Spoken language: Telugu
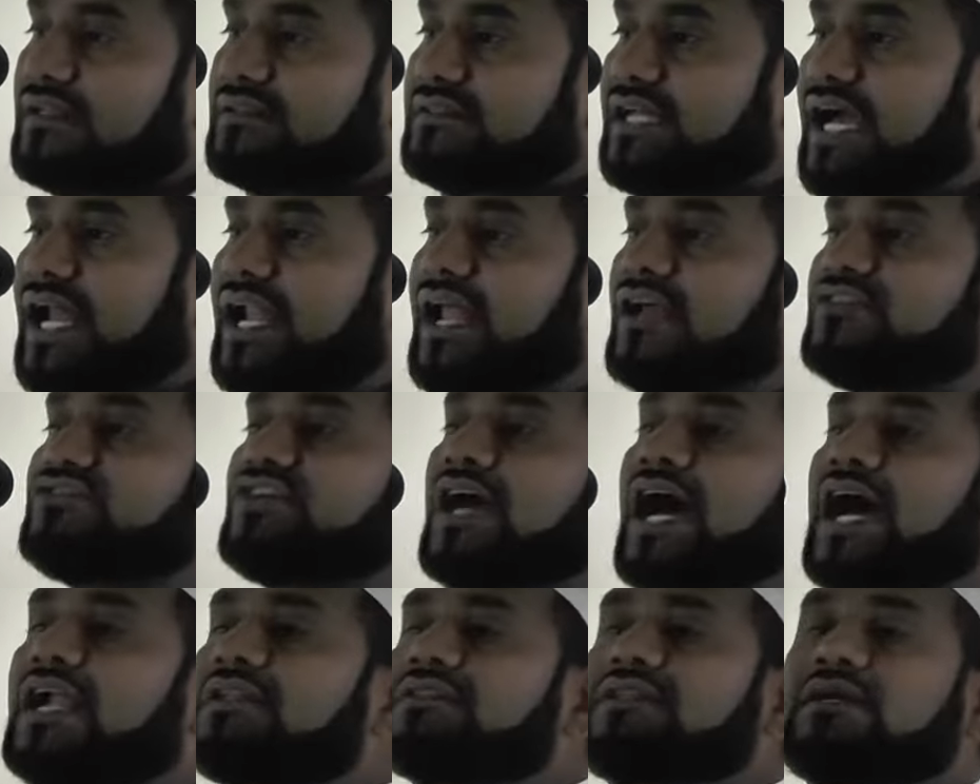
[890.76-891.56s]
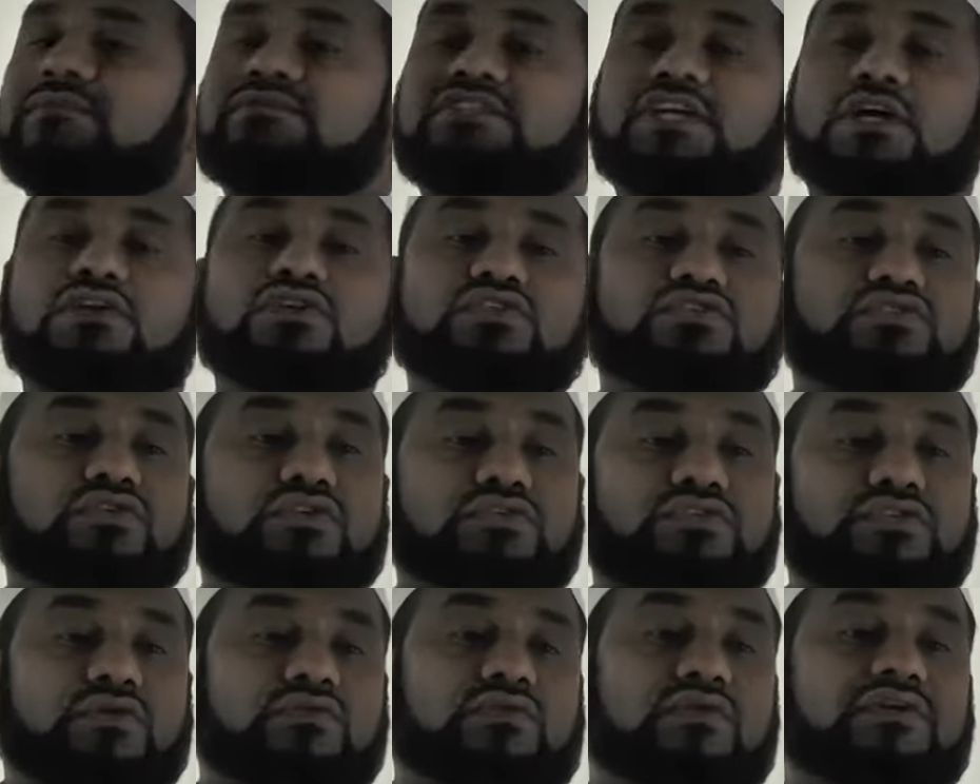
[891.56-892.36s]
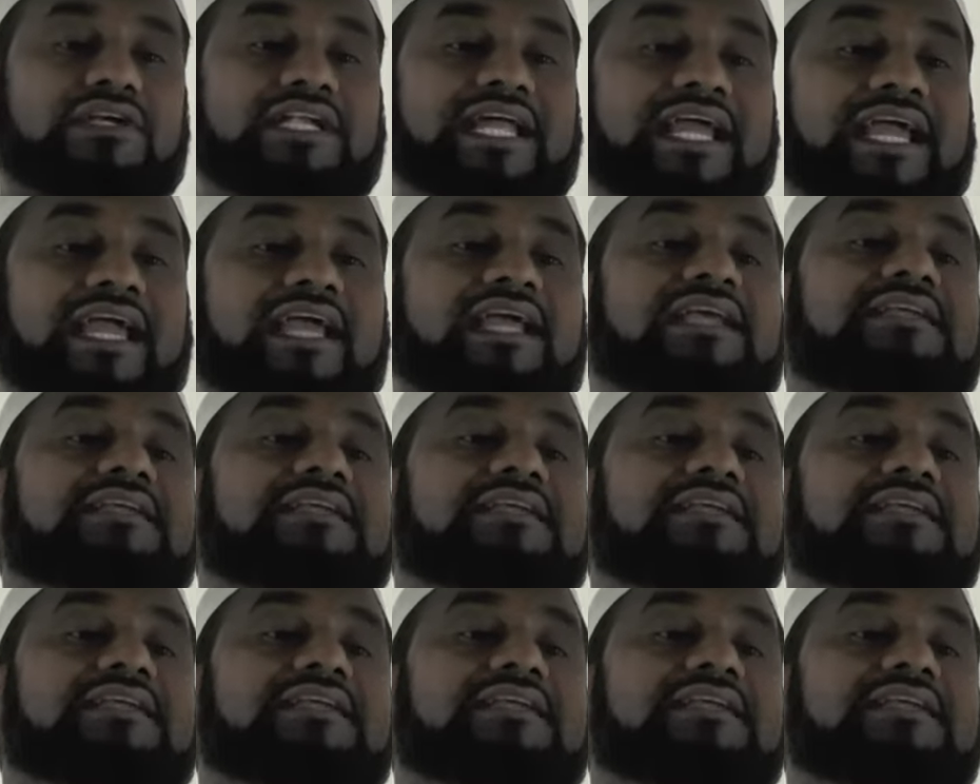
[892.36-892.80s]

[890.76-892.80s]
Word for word: తన స్వార్థం తను చూసుకుంటే